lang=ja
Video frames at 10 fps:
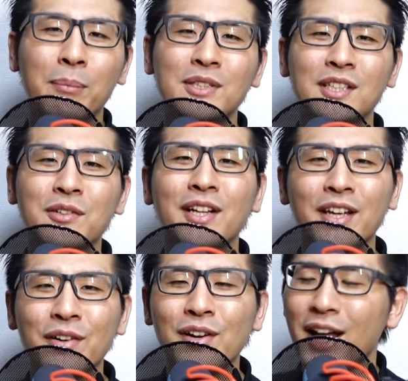見せてくれ
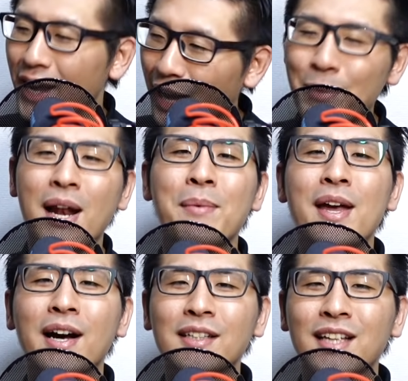てる
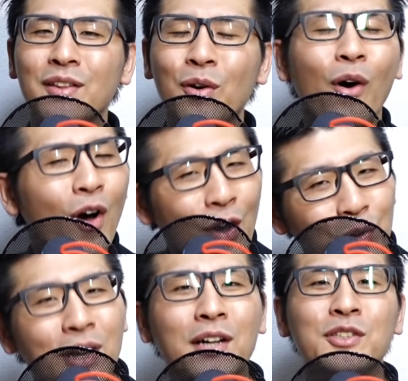カメラメーカーさんの
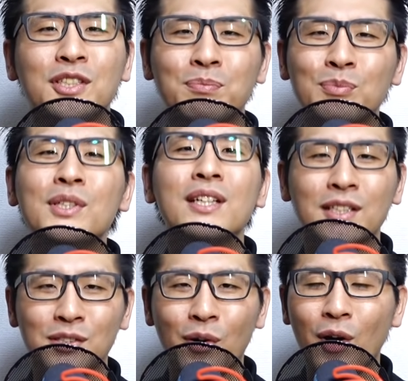フラグシップ機で
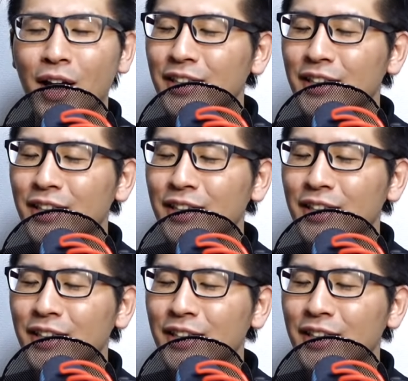すよ。